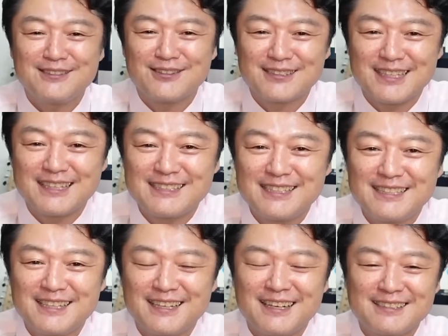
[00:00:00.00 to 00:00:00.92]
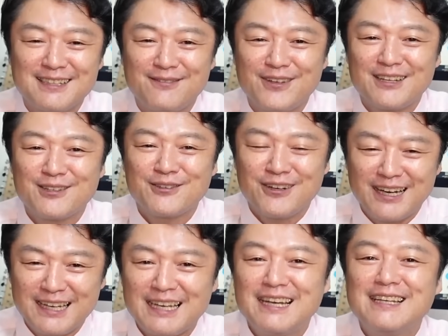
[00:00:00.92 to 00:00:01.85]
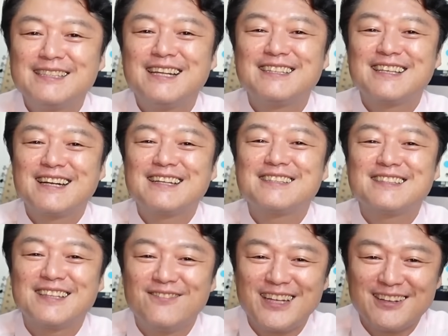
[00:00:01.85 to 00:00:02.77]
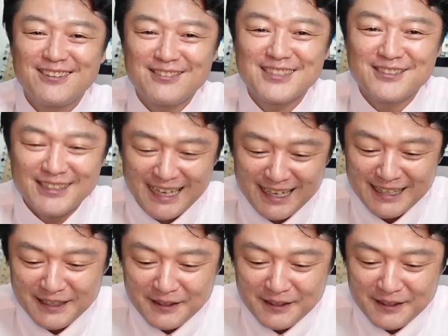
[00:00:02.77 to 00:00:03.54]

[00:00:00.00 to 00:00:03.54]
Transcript: 彦さん、白坂和也も入れとこうか。あ、白坂和也さんも入れときましょうか。